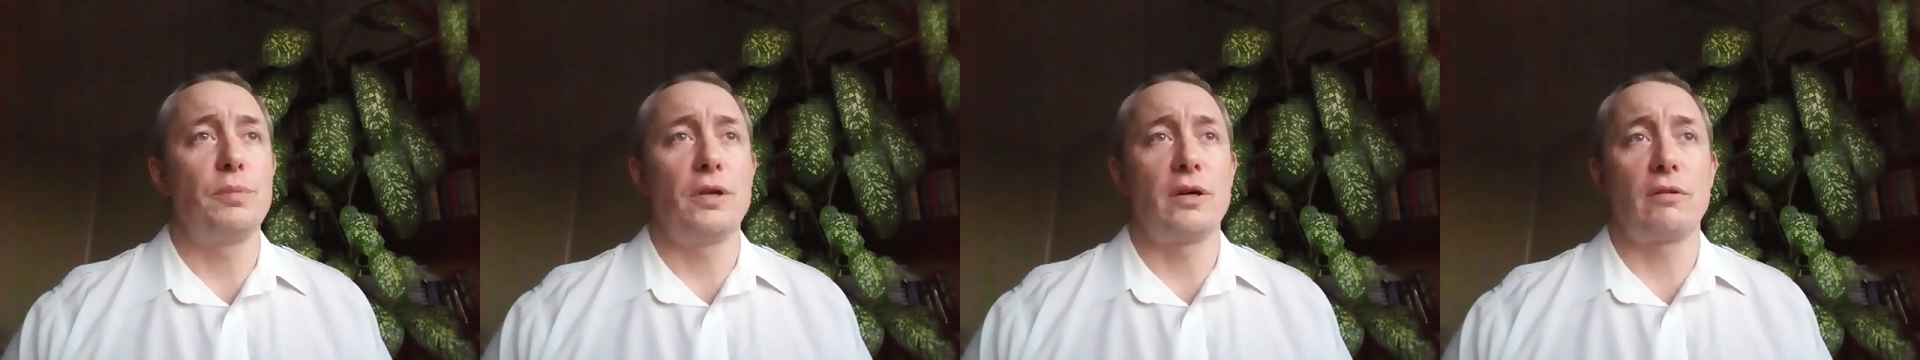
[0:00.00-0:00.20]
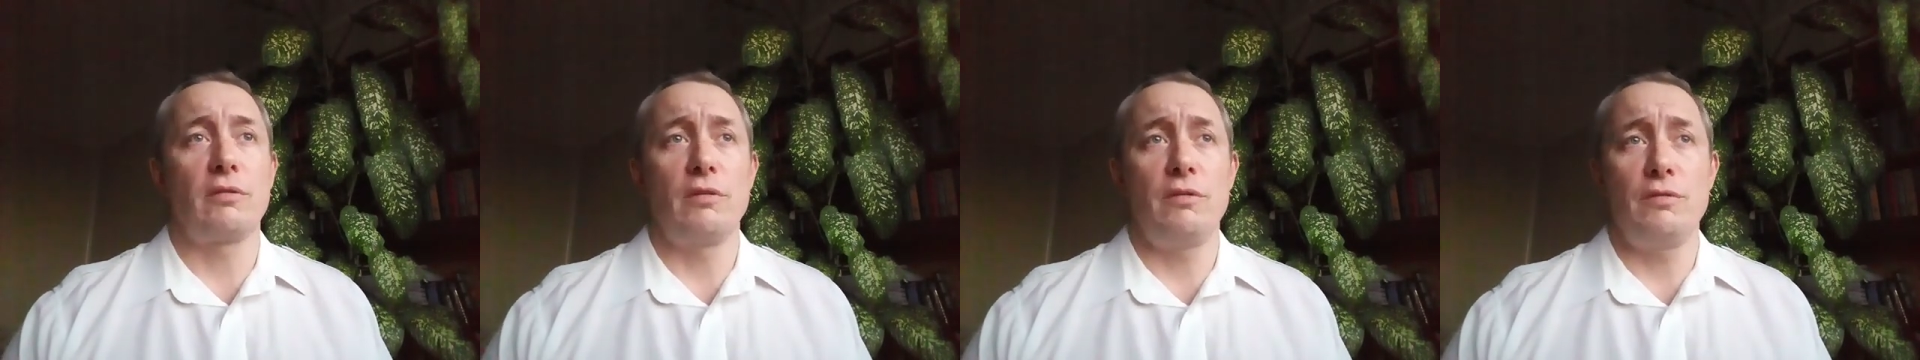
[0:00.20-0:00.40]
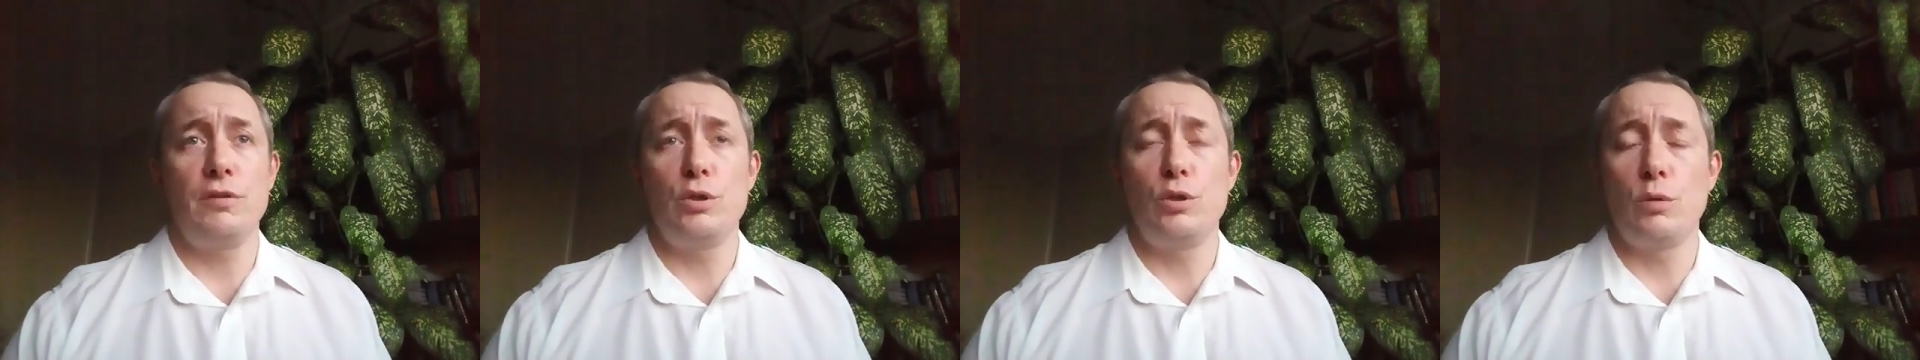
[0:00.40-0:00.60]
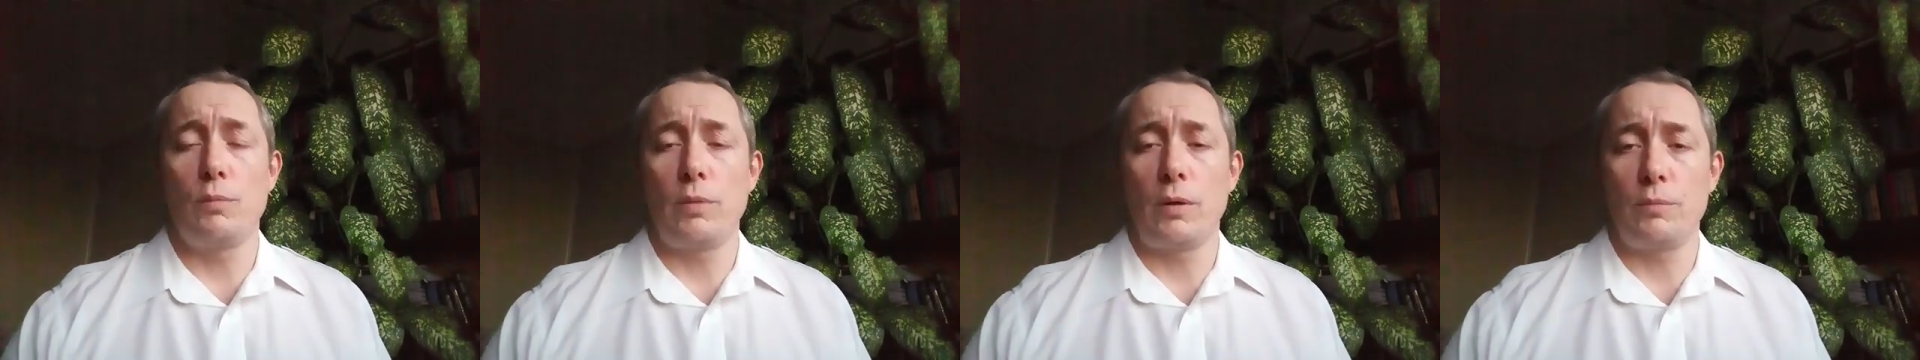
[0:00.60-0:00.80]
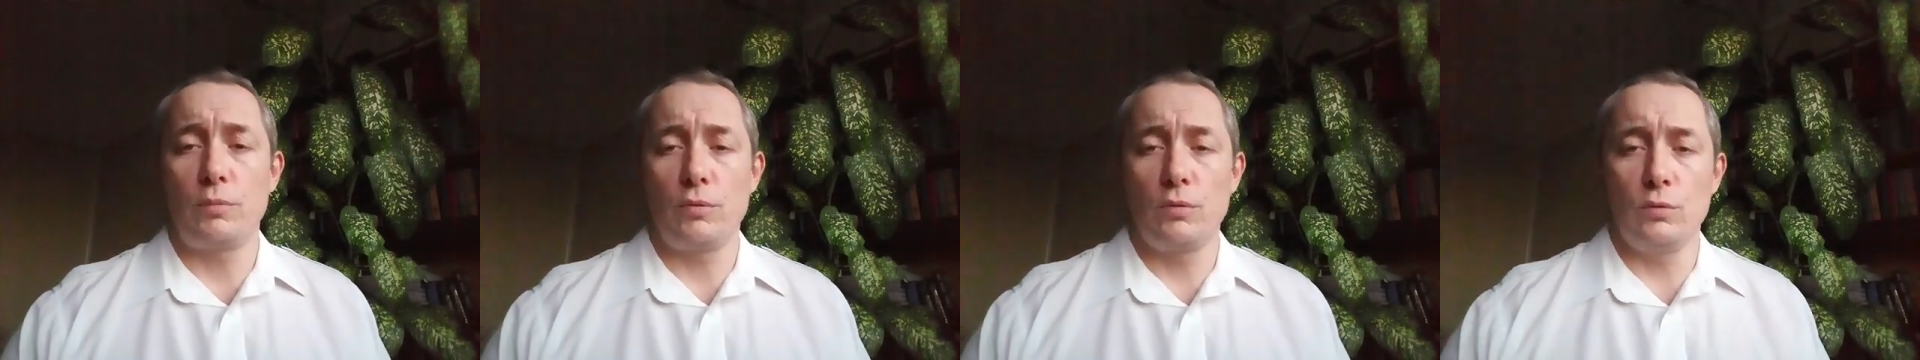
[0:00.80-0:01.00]
первое видео
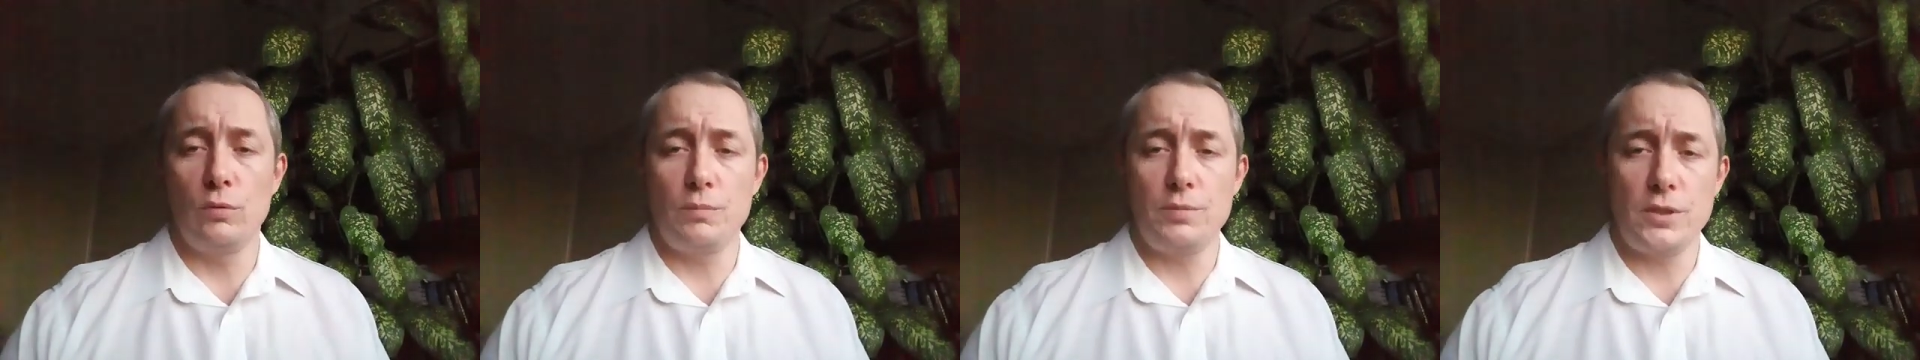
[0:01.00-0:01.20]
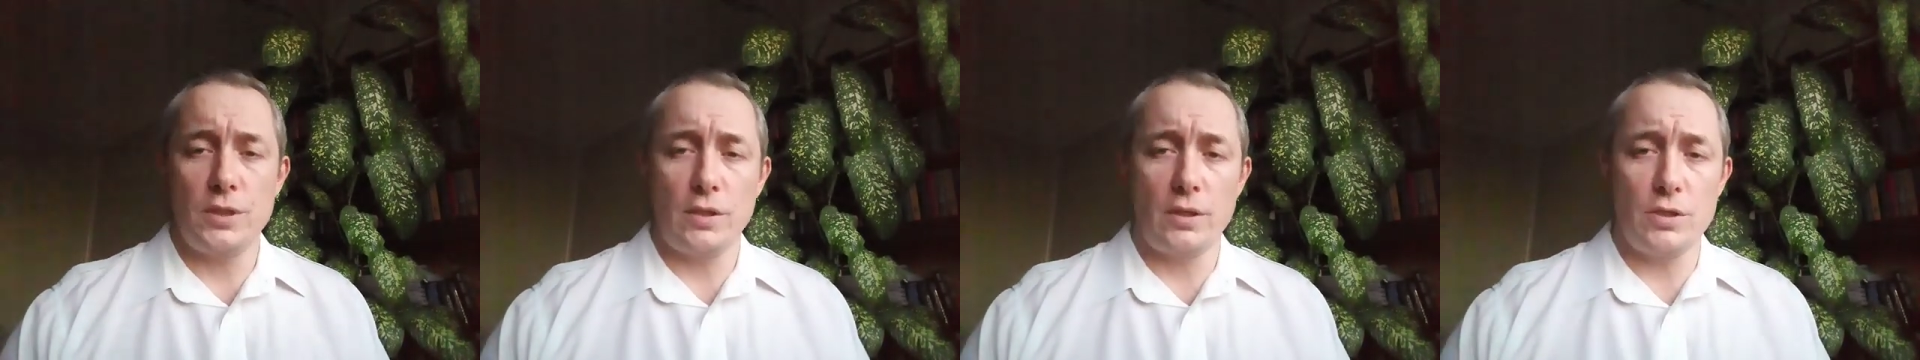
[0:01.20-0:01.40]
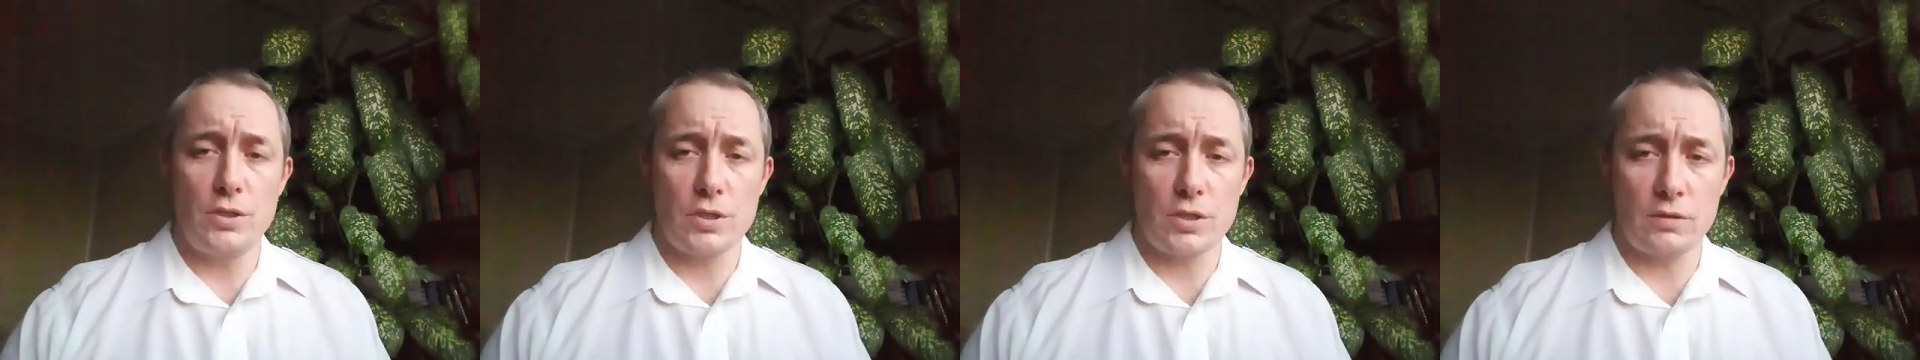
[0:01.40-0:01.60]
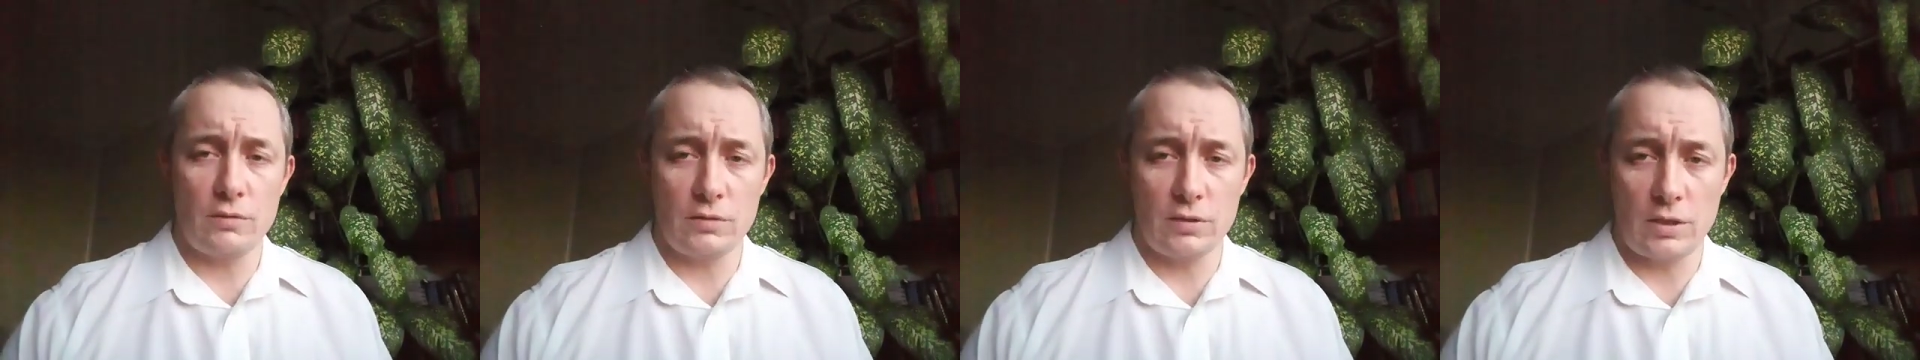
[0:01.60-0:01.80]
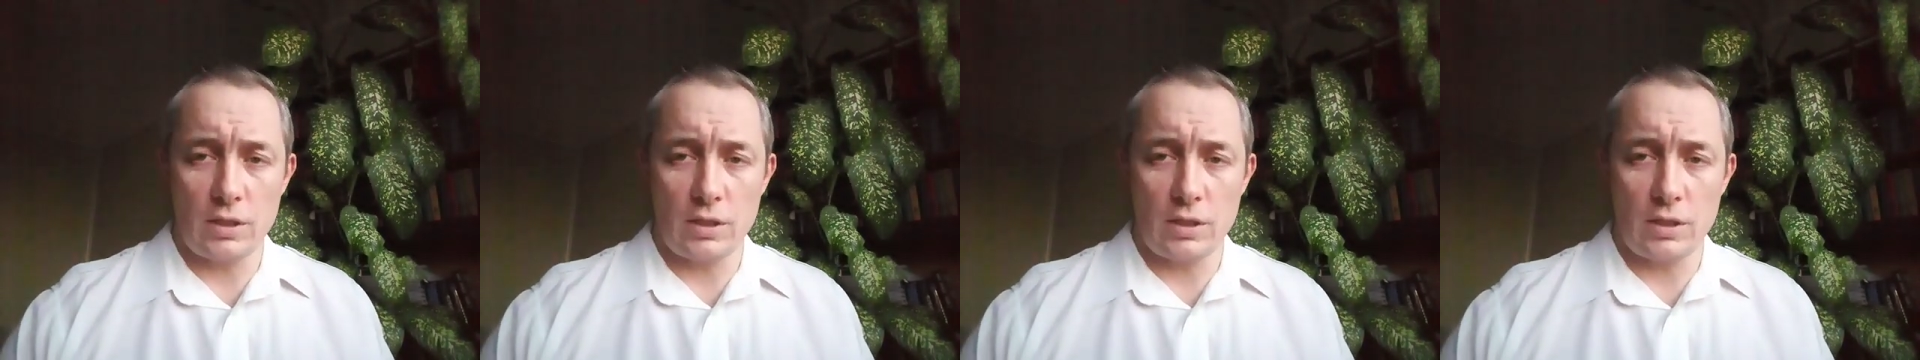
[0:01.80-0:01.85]
по поводу психического